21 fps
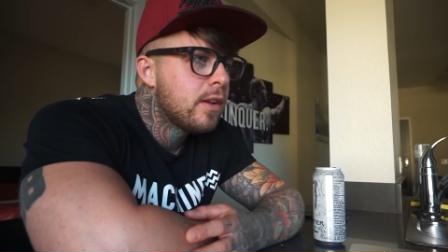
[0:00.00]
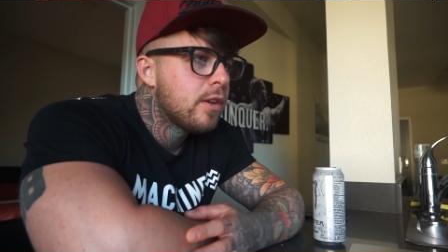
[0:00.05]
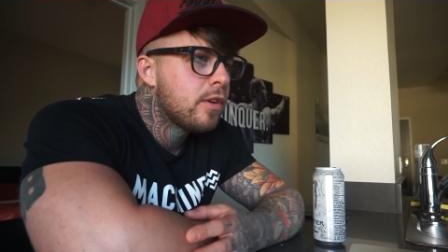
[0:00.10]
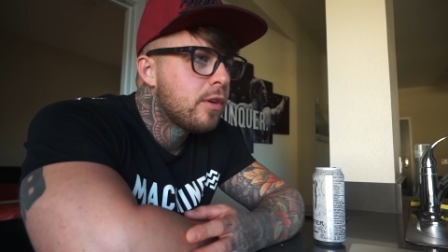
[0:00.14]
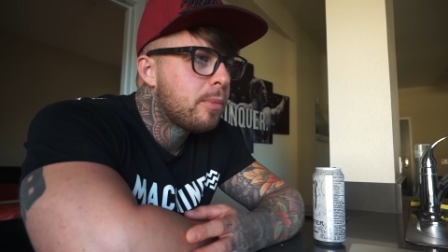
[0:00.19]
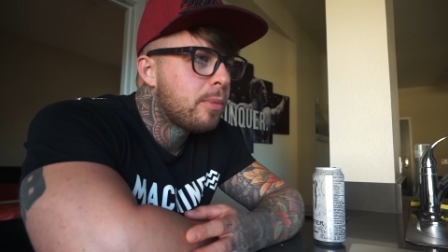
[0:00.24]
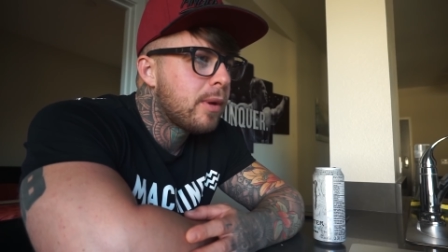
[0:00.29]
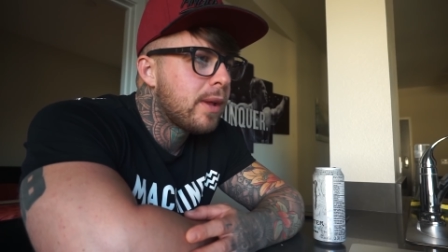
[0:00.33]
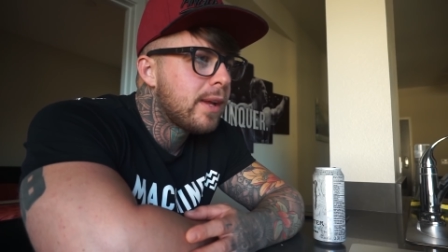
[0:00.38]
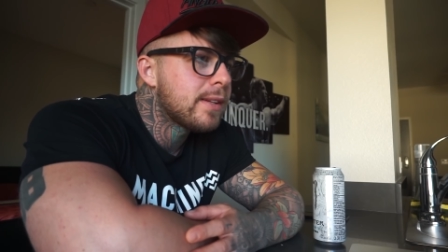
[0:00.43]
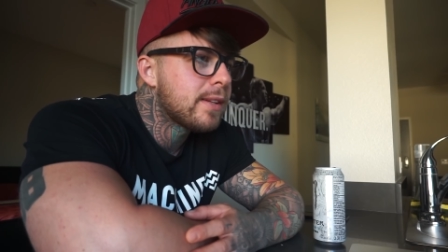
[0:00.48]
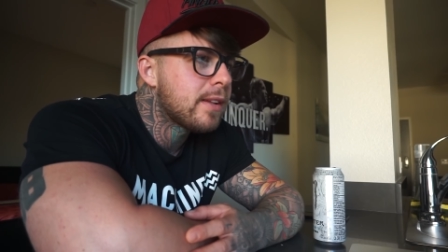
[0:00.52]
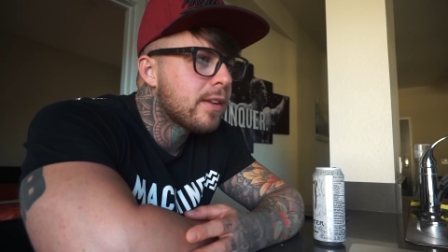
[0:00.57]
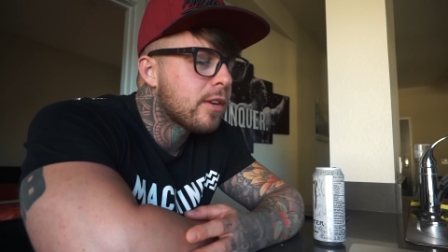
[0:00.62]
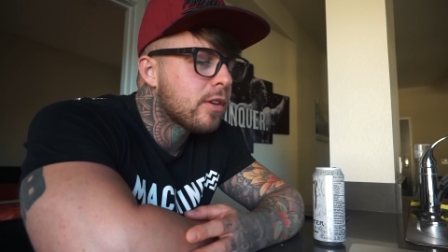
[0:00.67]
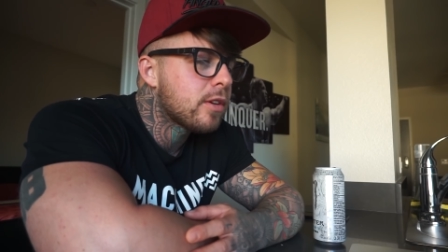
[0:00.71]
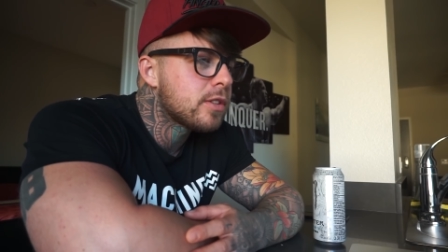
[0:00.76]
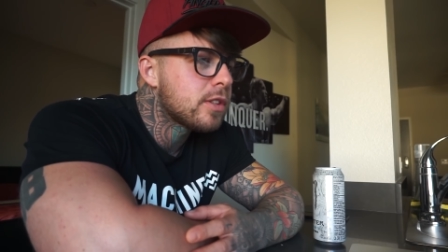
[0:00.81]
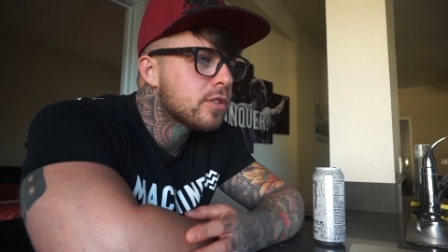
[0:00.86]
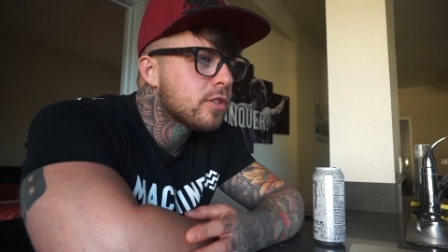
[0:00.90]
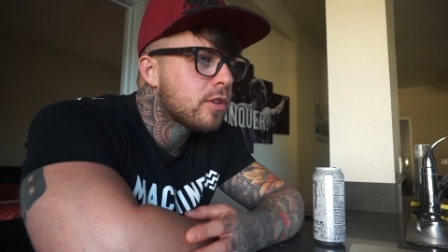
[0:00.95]
no podéis
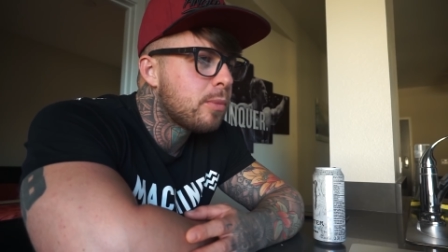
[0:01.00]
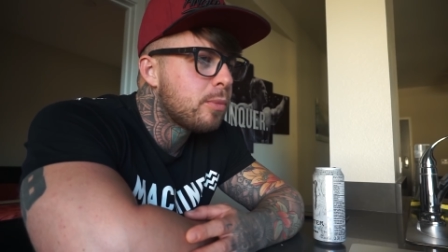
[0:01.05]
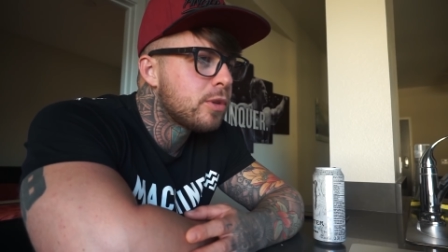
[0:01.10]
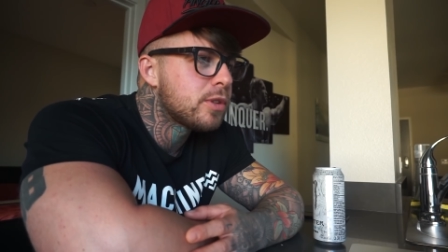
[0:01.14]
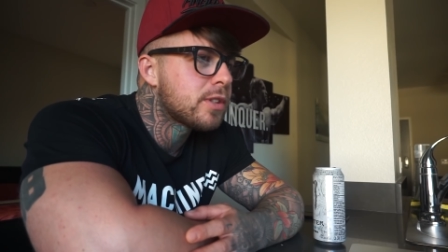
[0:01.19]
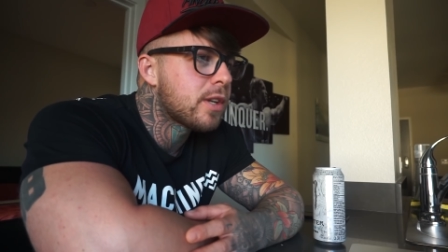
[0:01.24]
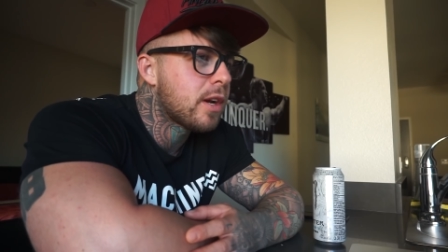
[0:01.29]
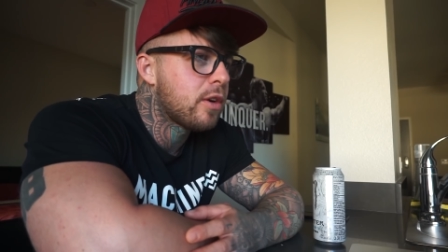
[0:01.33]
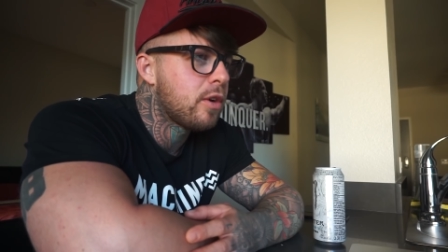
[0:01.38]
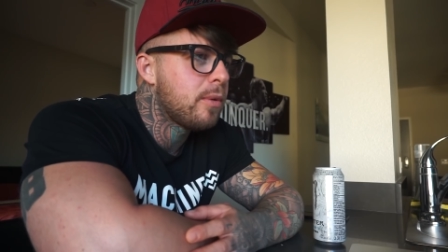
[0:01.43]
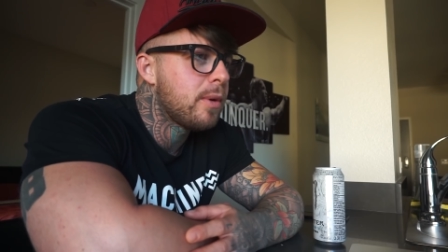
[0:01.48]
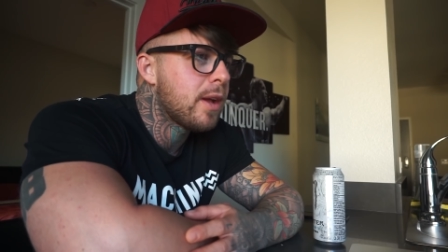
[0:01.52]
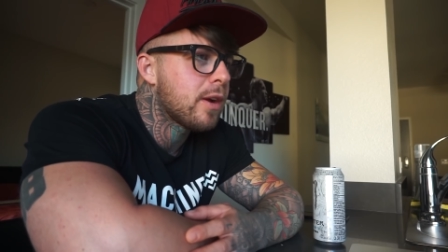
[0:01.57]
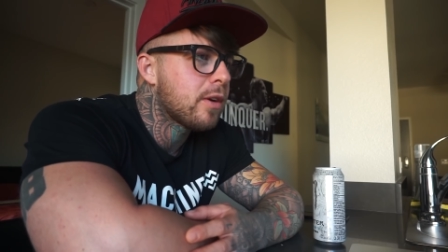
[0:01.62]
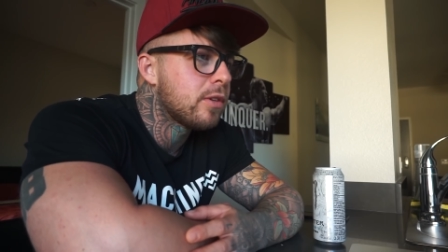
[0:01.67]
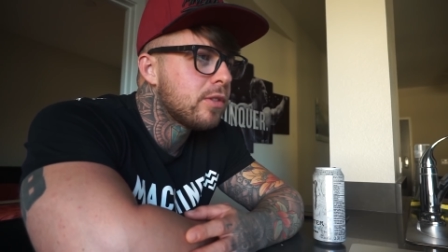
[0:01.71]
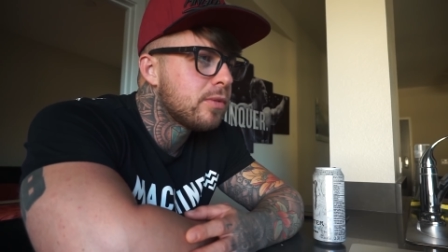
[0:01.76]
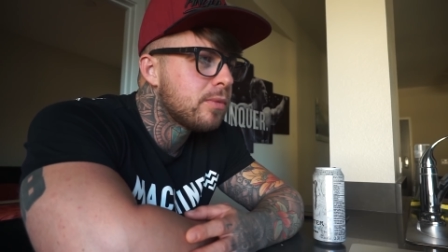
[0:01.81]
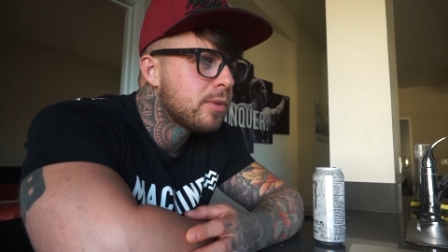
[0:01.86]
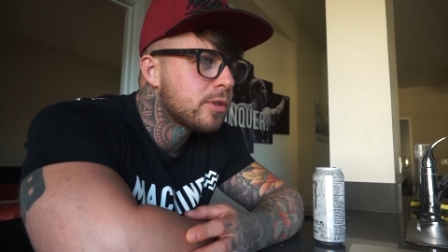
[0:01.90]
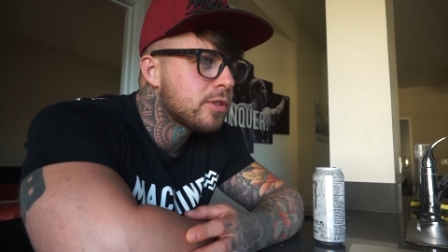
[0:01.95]
hacer cosas con vuestra novia,
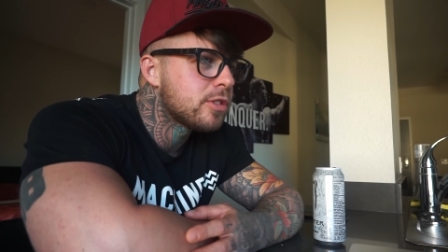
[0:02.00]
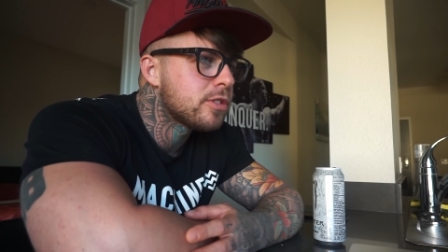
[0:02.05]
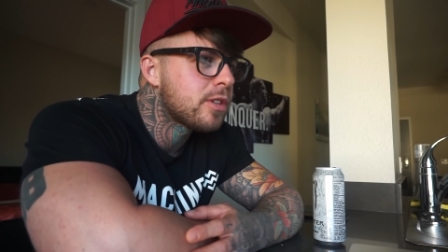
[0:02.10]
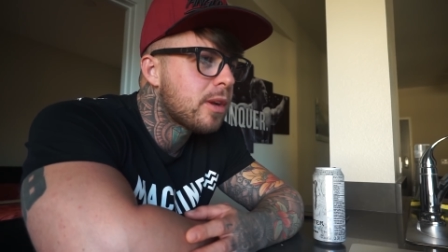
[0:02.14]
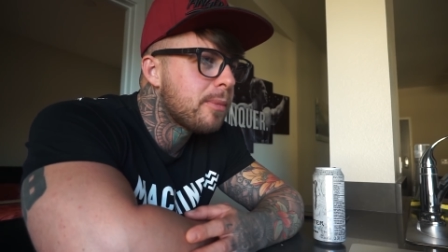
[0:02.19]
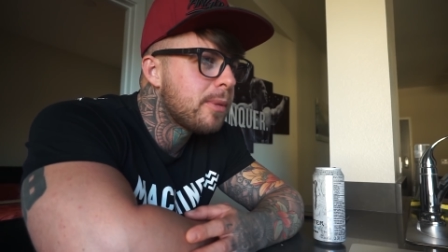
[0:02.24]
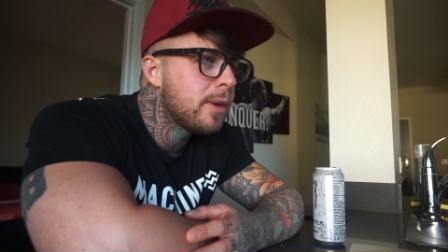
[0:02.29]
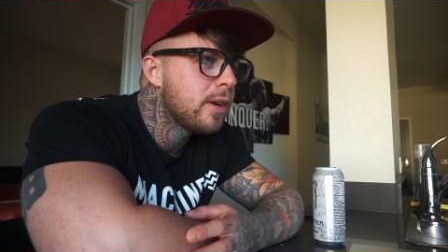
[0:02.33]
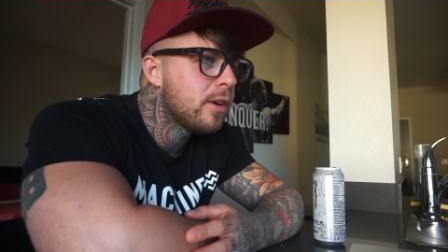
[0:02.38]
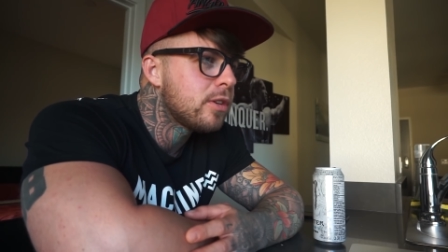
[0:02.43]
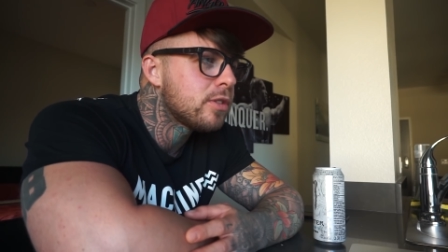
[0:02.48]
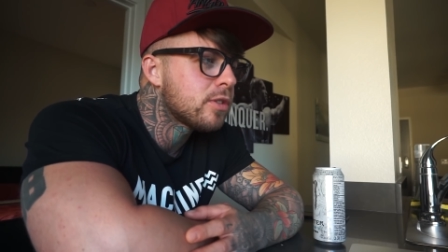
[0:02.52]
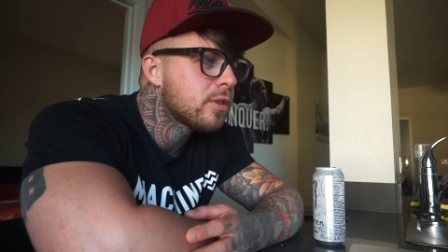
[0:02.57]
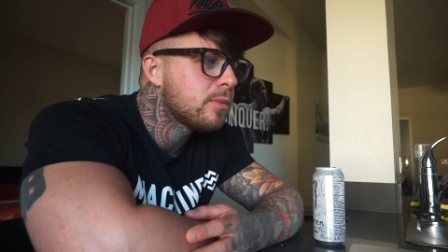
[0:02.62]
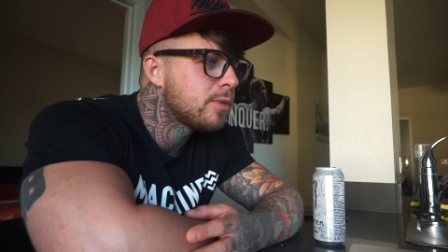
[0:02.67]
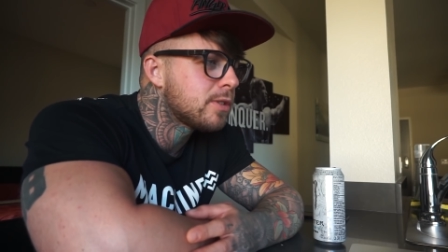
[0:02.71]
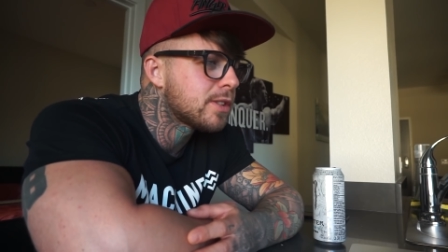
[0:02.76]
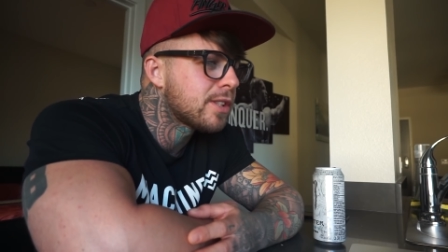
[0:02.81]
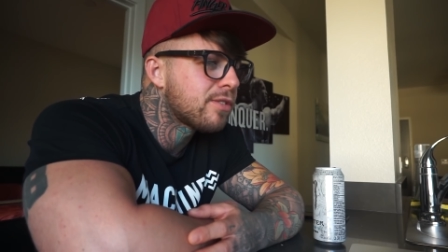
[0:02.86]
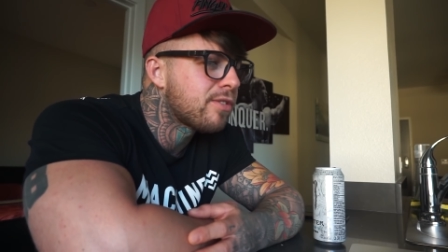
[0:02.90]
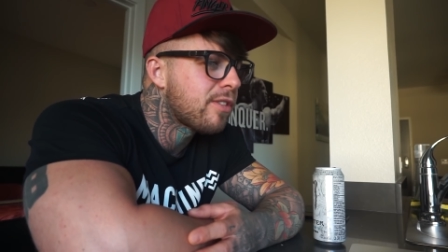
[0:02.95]
con vuestros amigos,
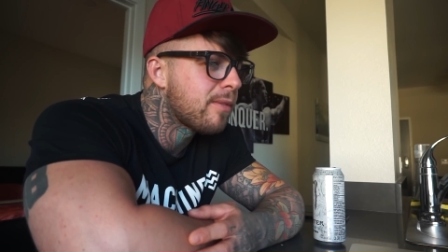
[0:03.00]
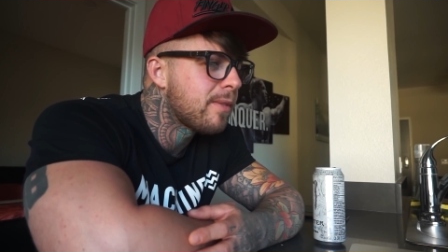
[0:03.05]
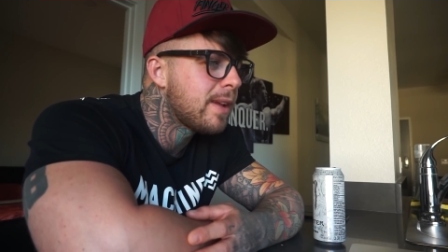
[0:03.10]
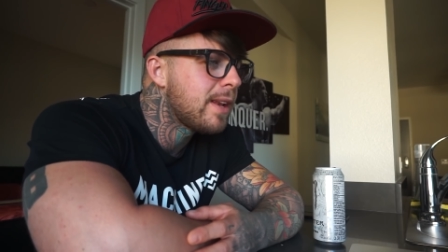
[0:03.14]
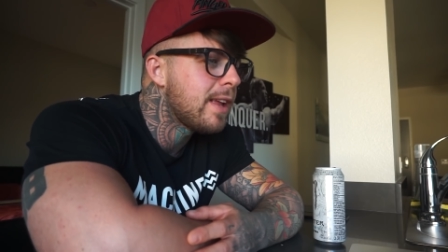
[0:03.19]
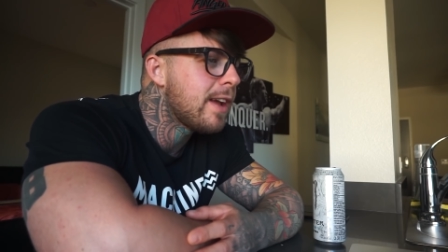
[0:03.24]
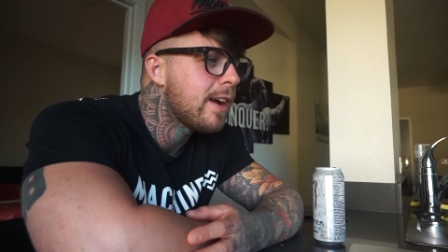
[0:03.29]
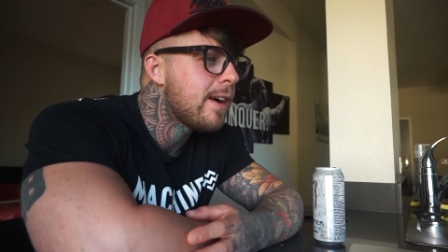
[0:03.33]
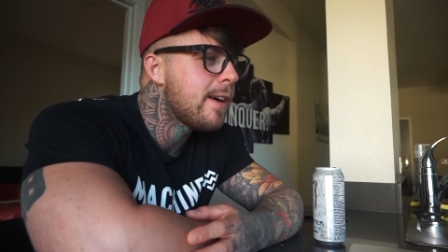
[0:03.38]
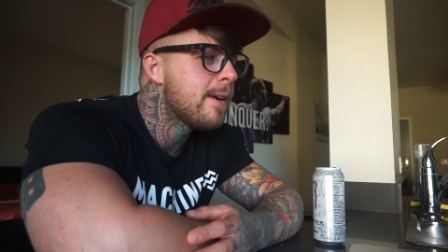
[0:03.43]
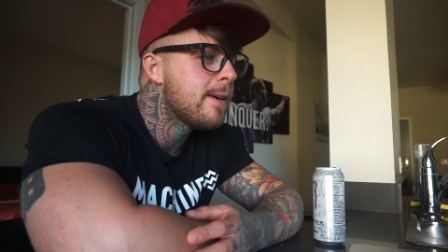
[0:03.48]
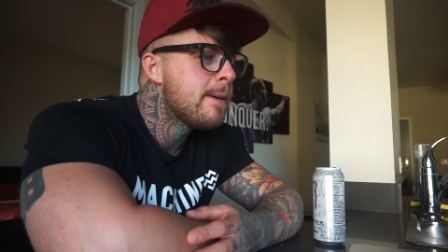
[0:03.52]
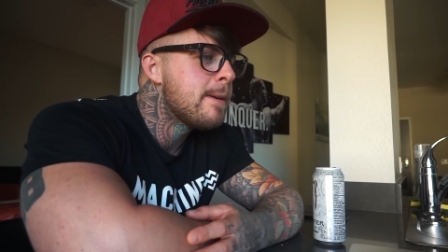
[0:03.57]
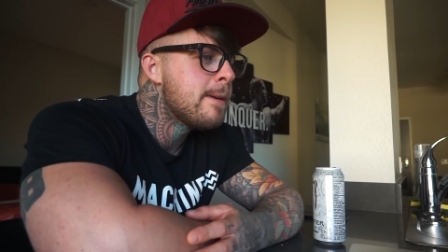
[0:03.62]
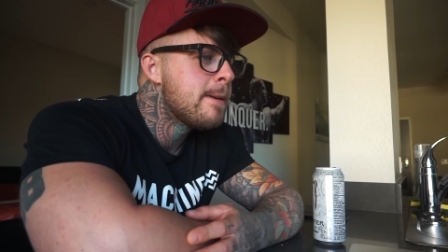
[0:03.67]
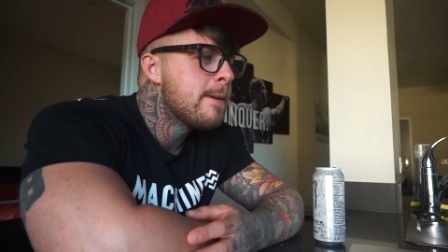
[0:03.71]
con vuestra familia.